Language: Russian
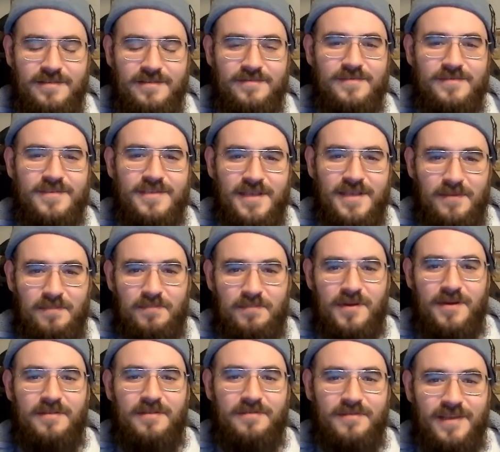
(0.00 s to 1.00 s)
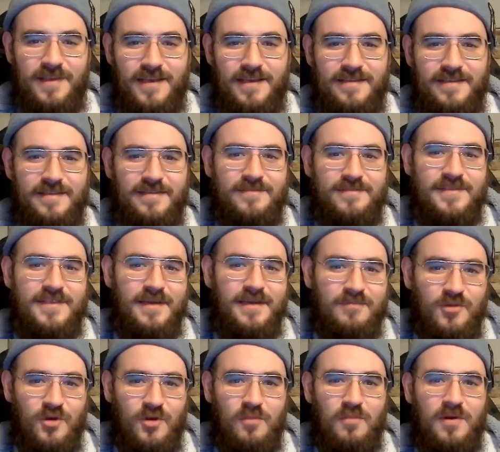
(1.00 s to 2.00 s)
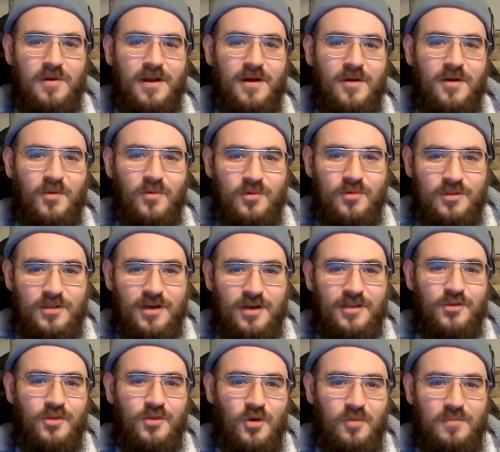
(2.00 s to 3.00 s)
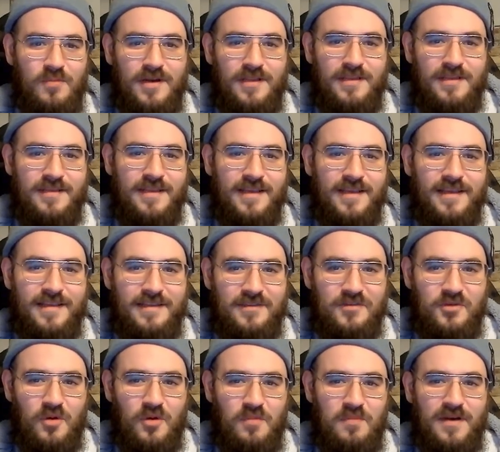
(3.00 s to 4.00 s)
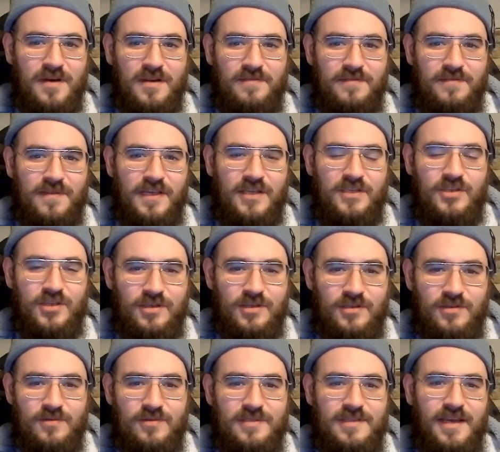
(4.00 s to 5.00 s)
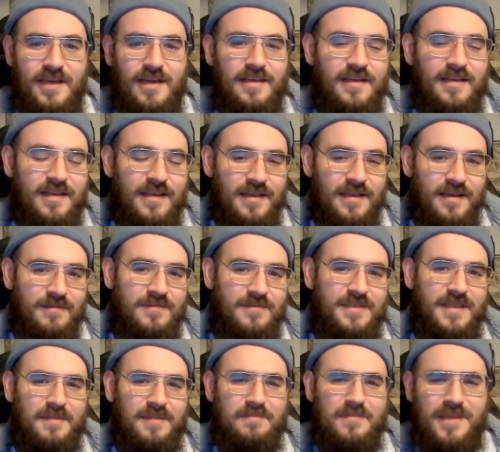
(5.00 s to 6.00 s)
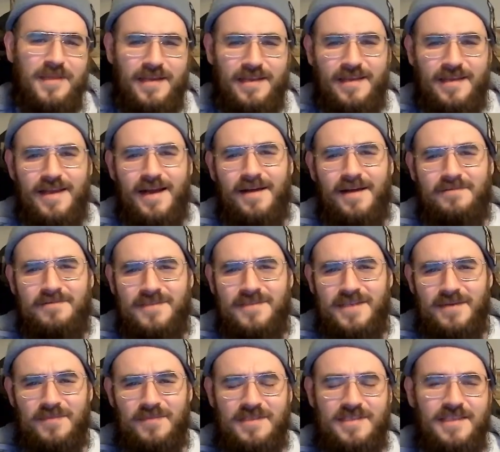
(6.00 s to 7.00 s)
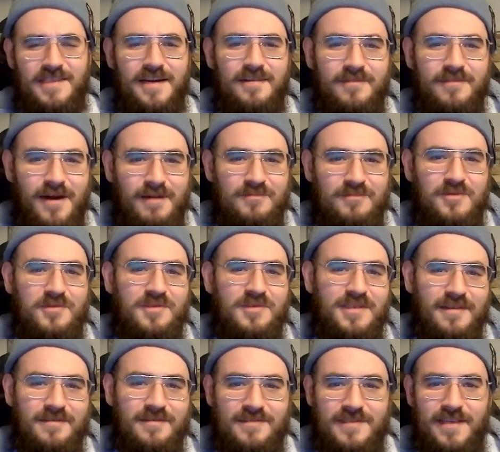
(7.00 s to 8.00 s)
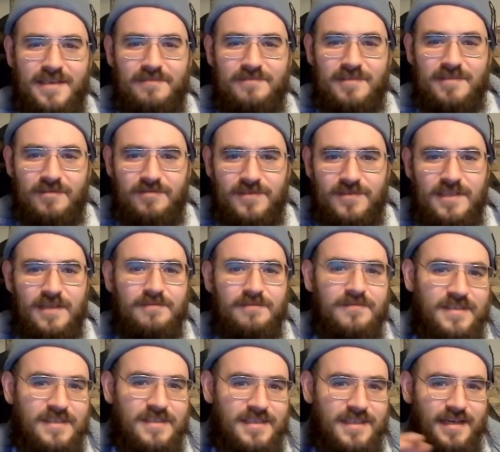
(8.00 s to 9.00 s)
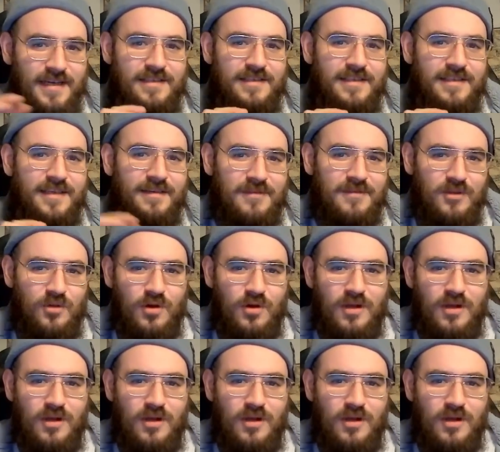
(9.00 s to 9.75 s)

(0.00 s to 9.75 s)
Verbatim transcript: Всем привет! Всем доброе утро, добрый день, добрый вечер, друзья! Всем берегам, всем островам, друзья! Всем, всем, всем везде, где вы только